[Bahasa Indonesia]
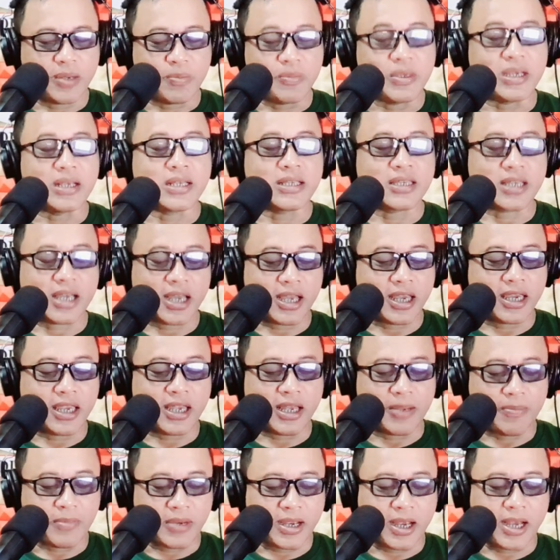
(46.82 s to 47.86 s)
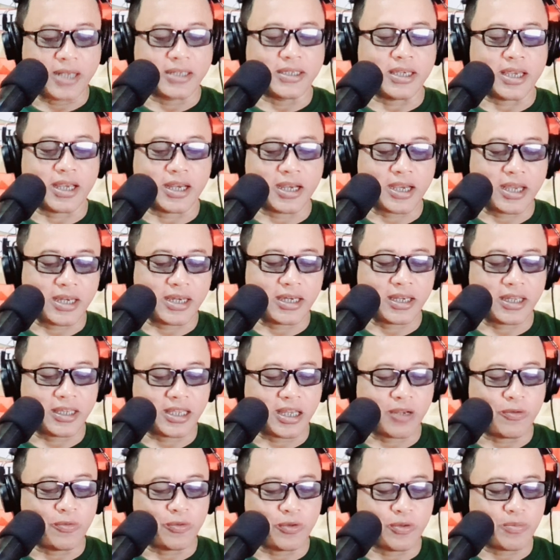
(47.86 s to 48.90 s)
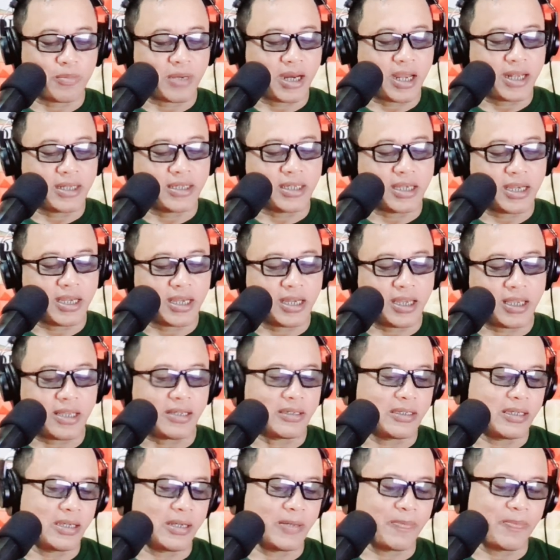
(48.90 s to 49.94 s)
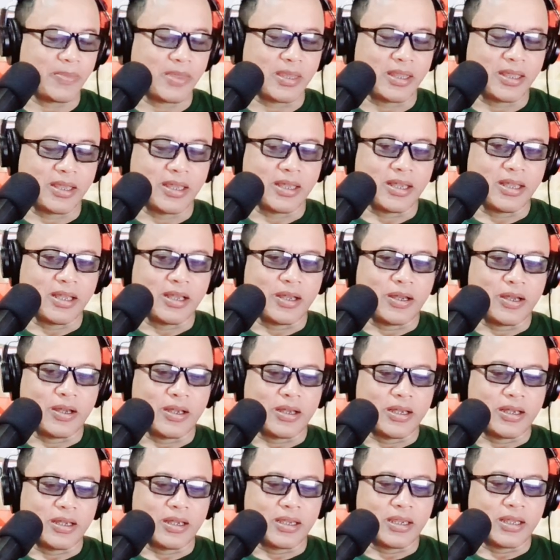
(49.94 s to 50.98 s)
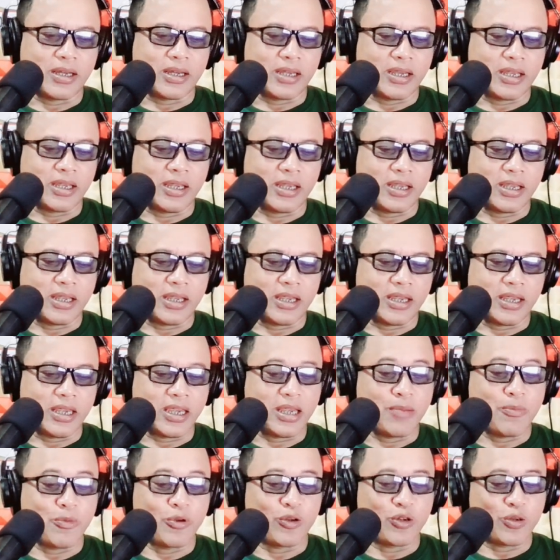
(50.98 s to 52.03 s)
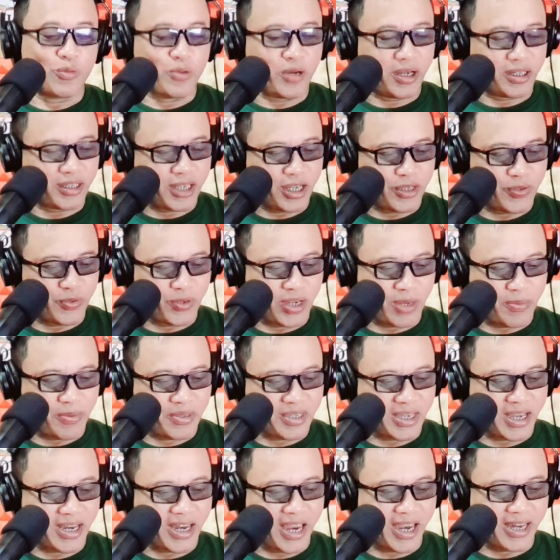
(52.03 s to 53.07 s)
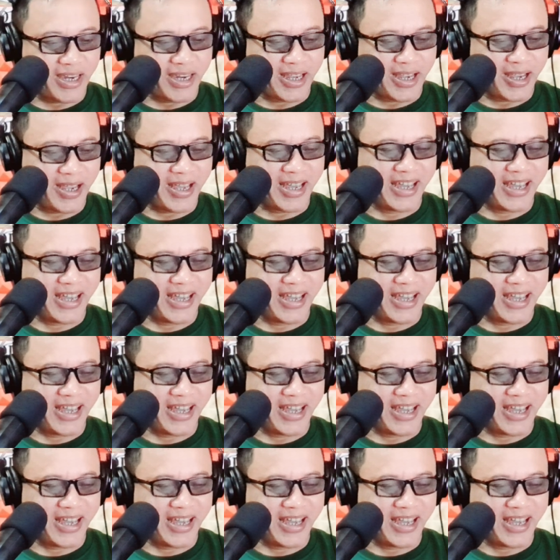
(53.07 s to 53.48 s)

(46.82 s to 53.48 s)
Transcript: bisa ya mengajarkan kita untuk belajar Jadi, imun tubuh kita juga bisa naik ya